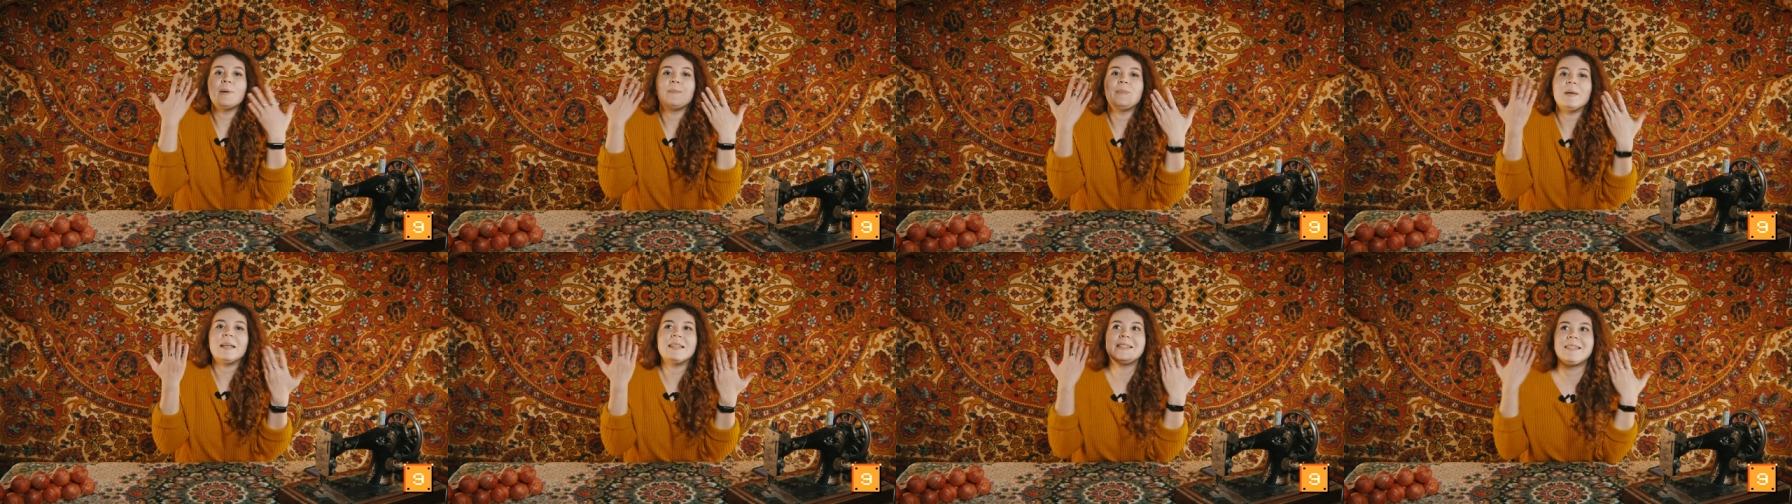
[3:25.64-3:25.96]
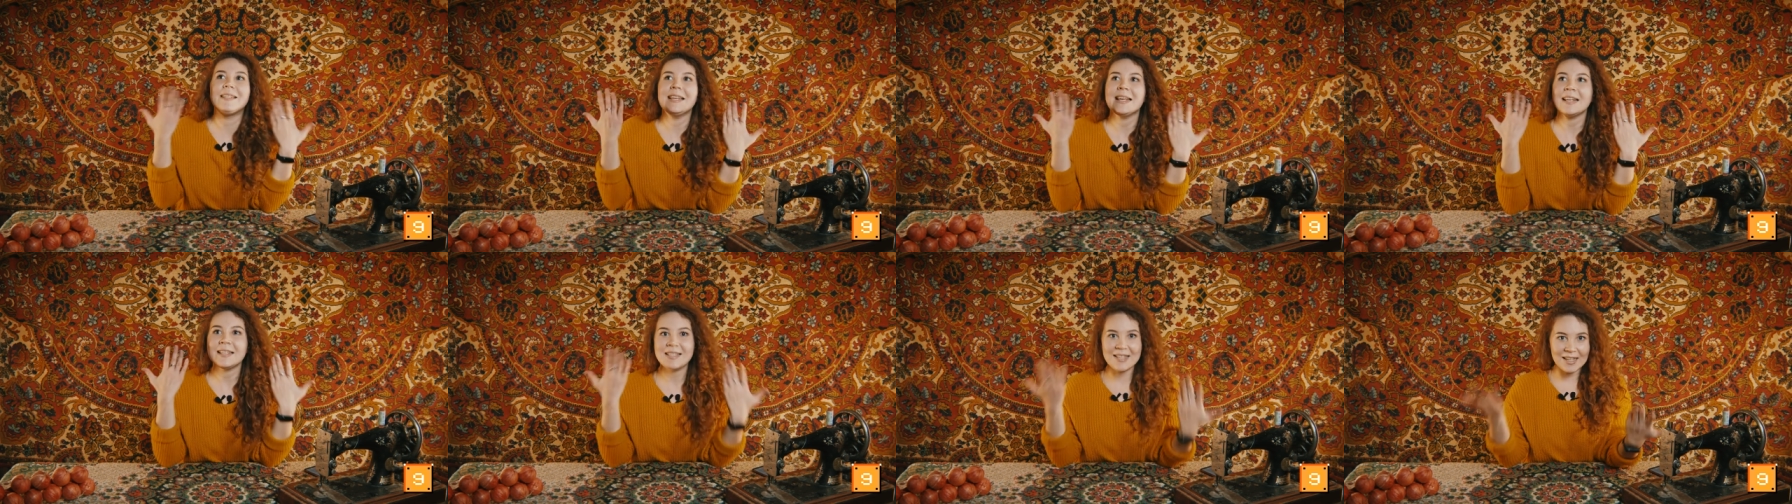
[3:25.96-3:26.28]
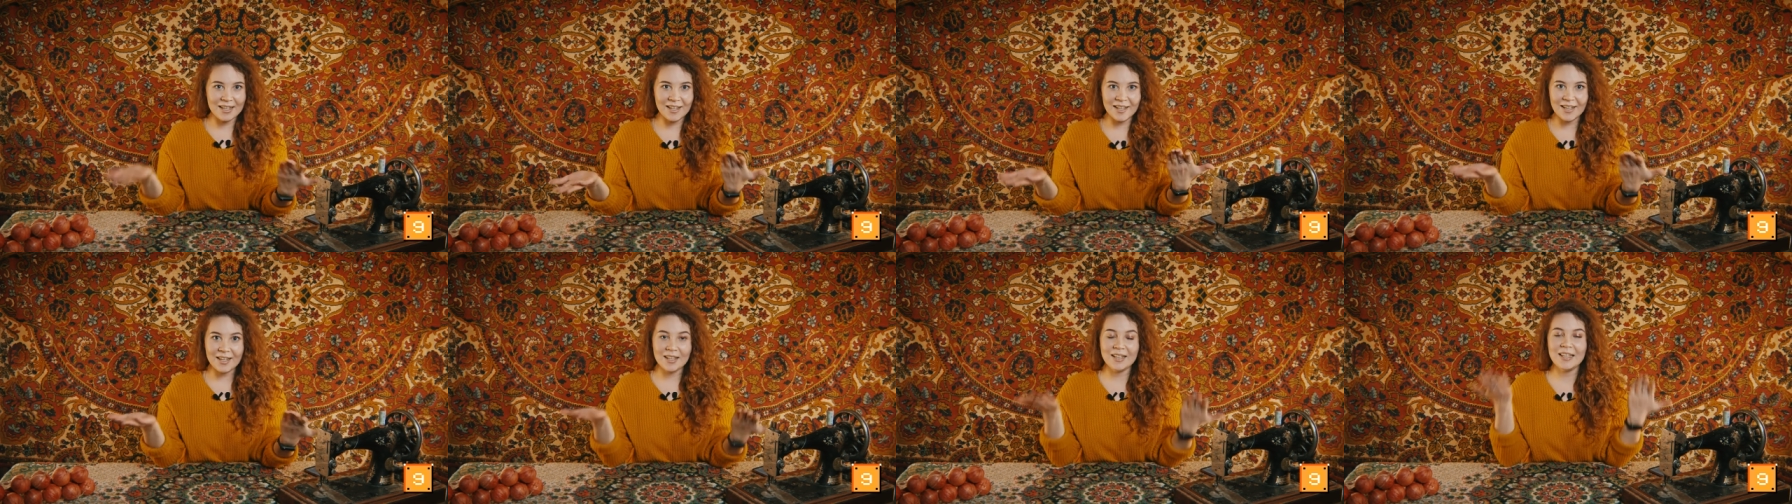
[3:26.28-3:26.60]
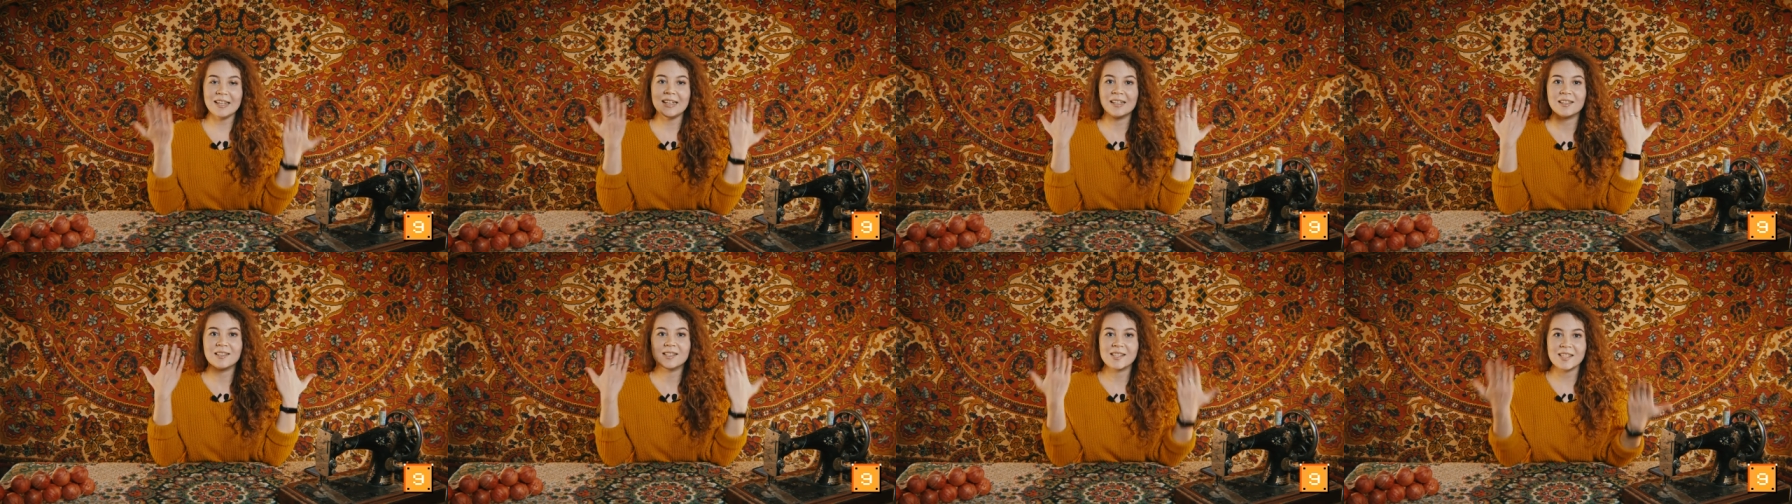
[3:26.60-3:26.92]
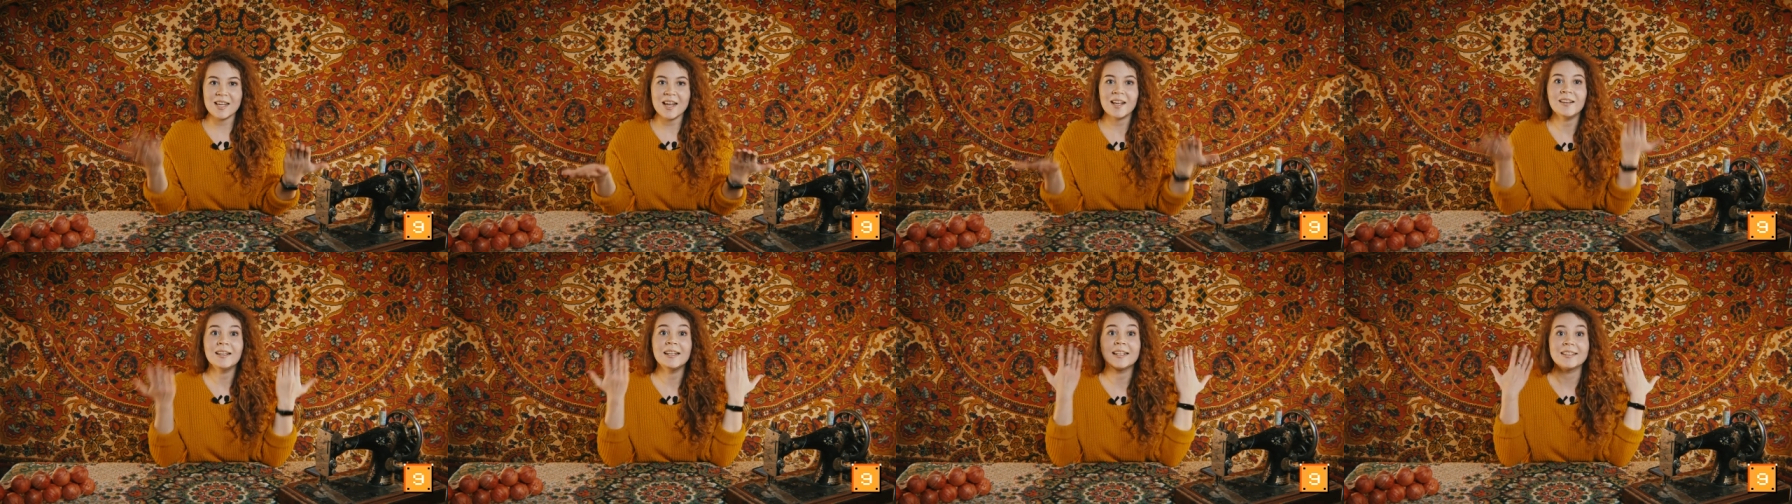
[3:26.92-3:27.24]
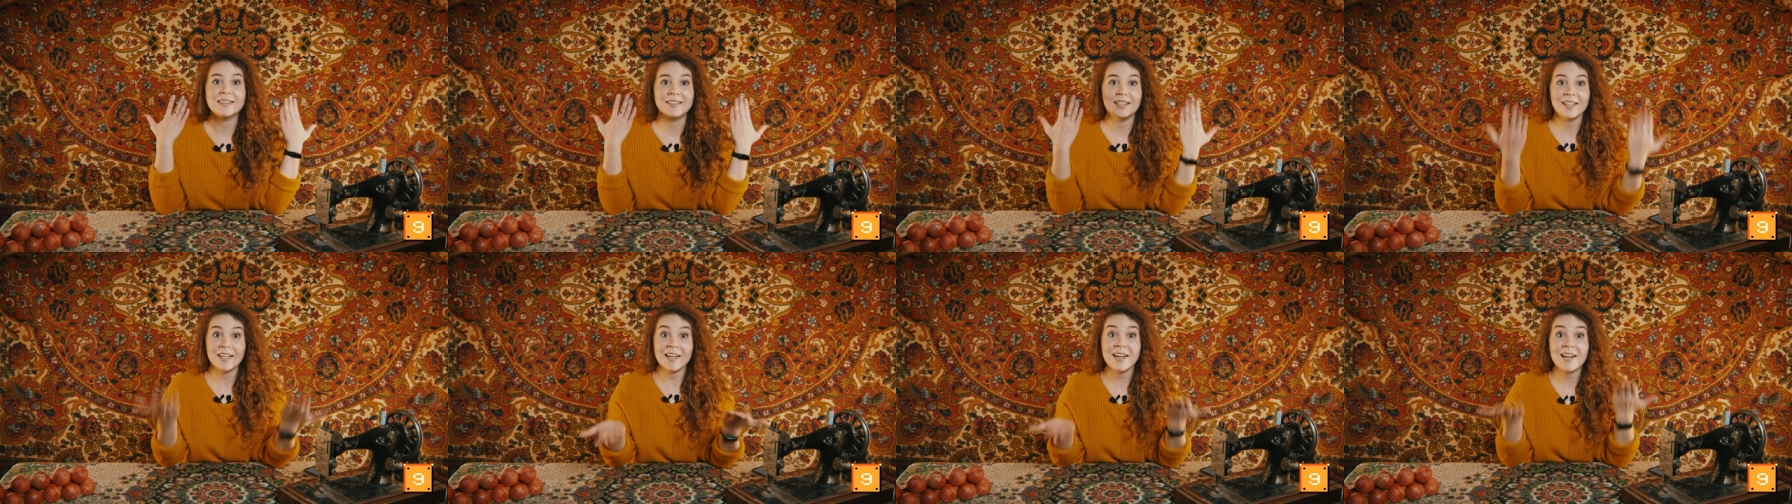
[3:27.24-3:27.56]
победители и их
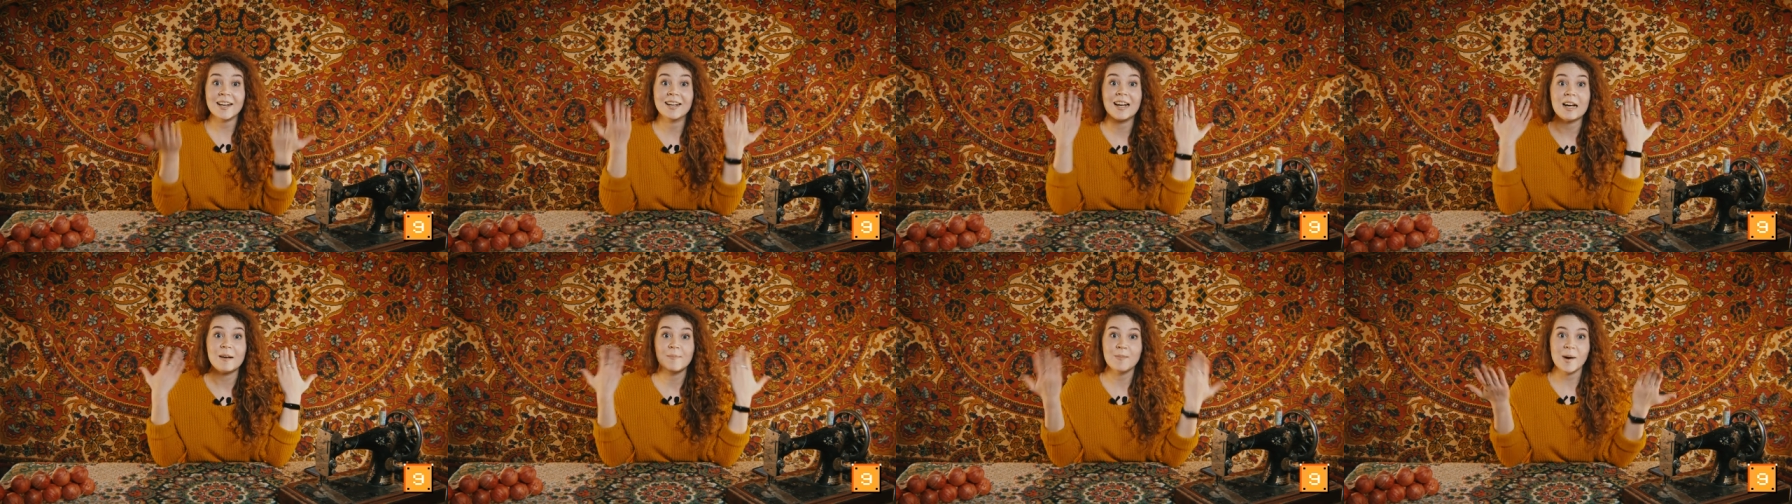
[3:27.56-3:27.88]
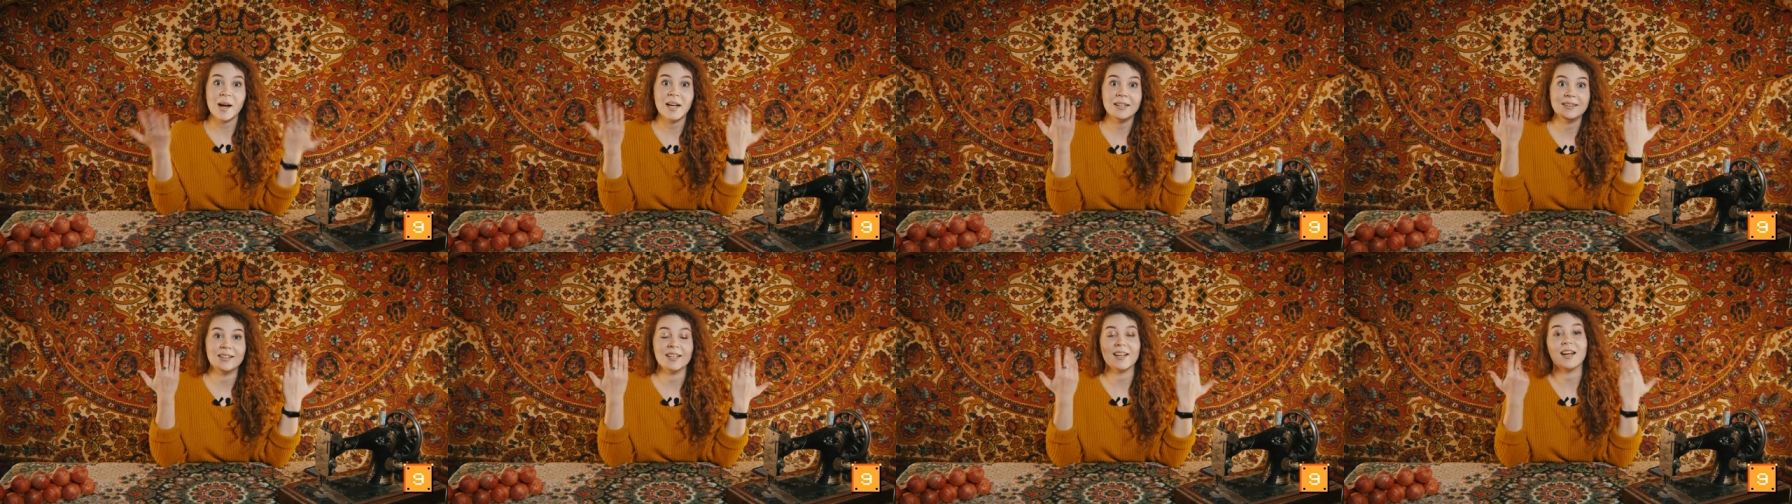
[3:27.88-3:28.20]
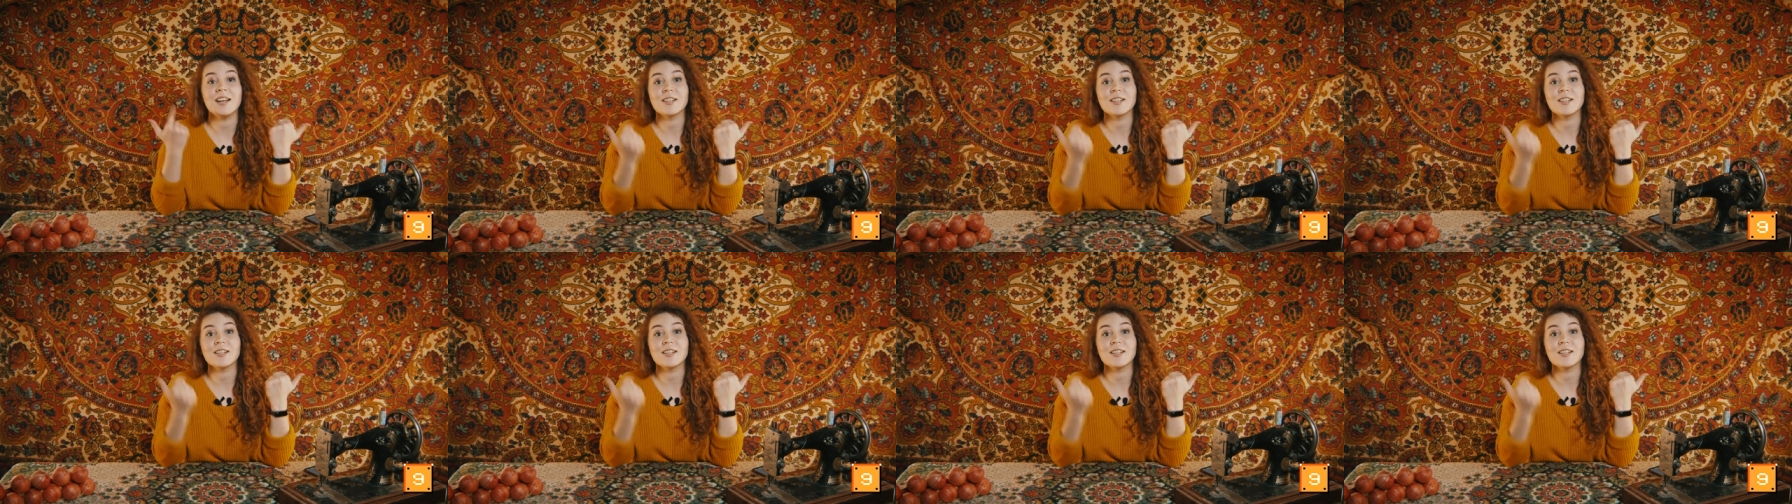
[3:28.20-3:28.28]
целых три команды.